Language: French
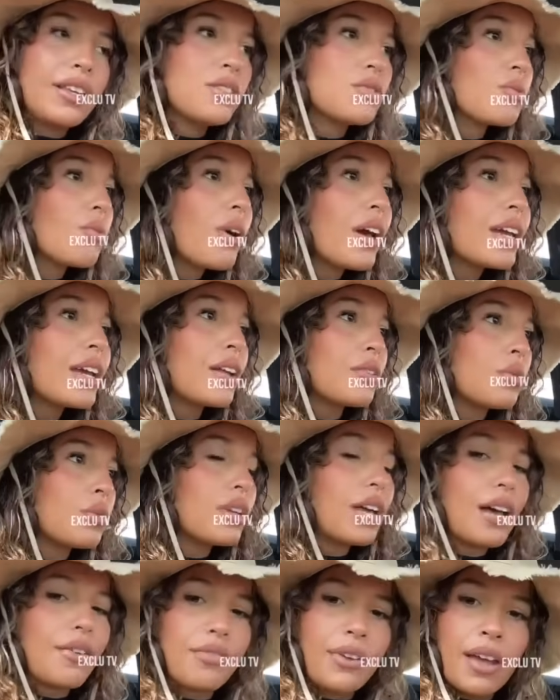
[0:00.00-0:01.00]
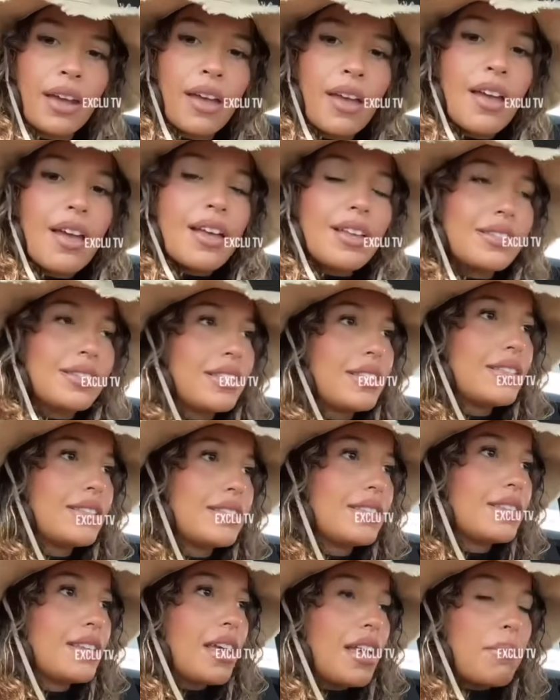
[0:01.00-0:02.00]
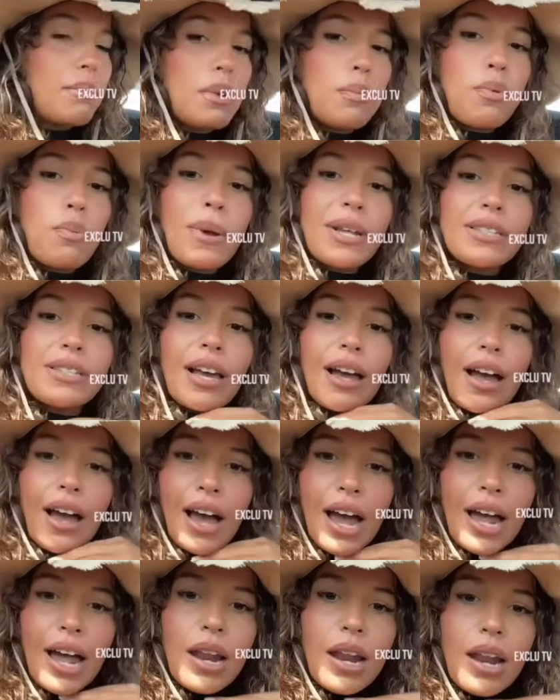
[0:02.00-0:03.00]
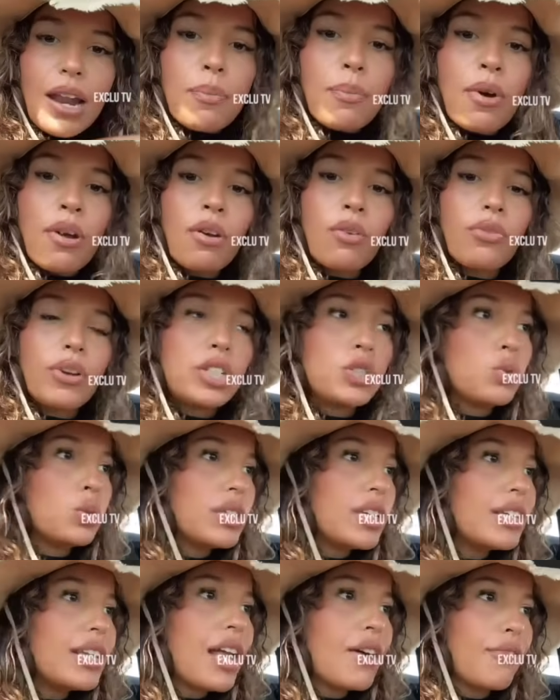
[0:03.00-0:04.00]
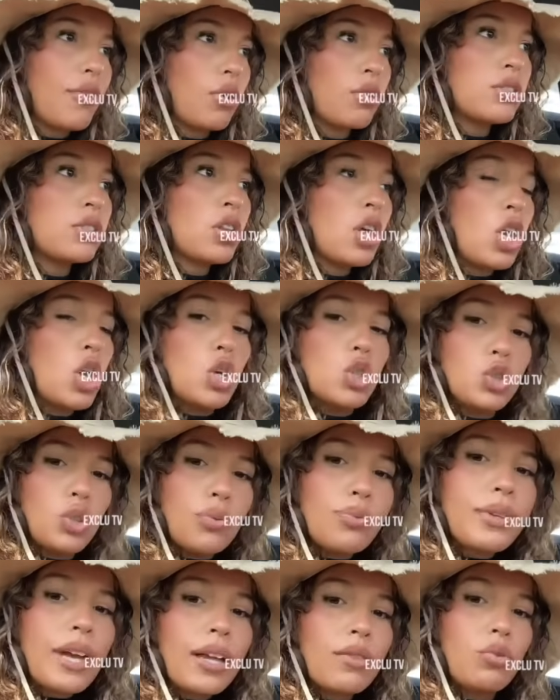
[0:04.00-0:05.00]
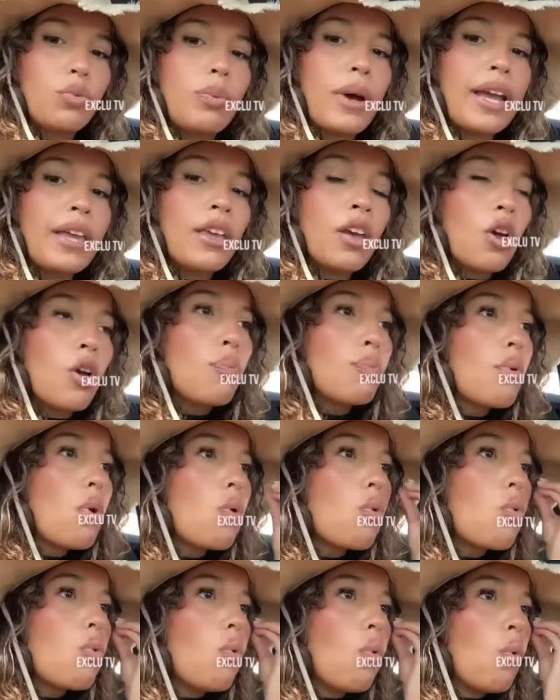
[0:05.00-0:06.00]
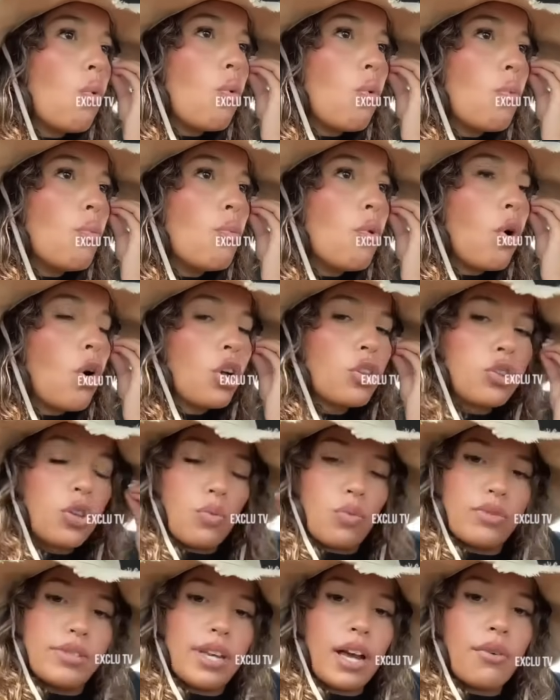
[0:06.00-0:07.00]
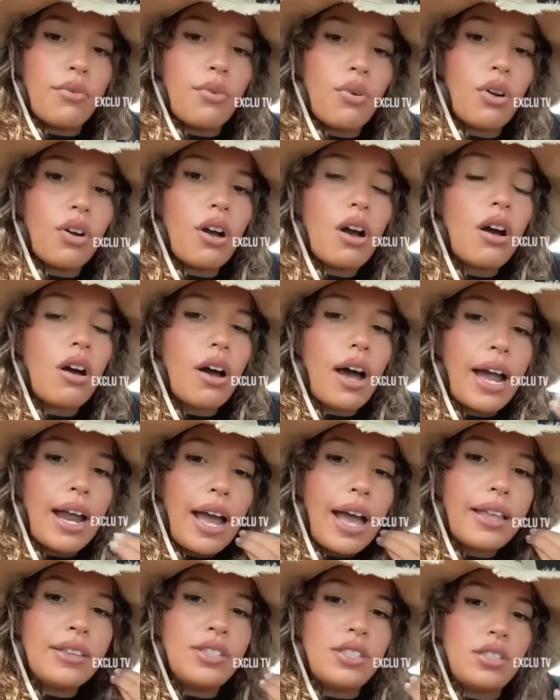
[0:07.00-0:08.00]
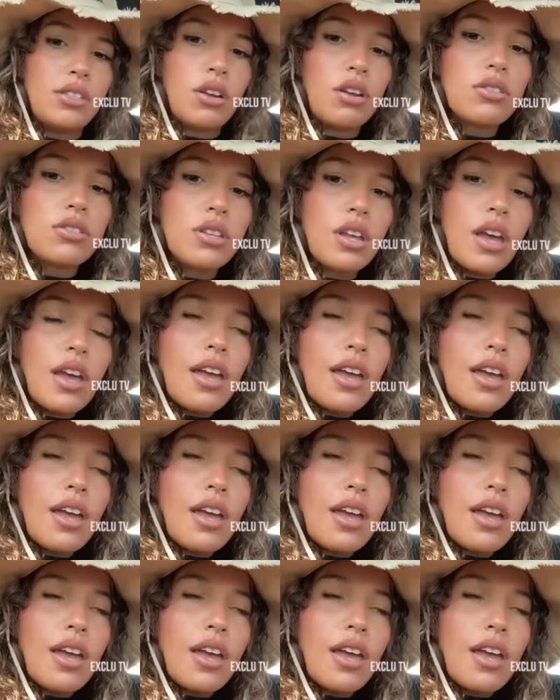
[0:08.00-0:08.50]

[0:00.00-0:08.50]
Ils ont rien d'autre à faire. Mes poupettes, c'est un ras bol en fait. Je quitte la France, je viens à Dubaï pour qu'on me rentre dans mon cerveau encore, à, distance.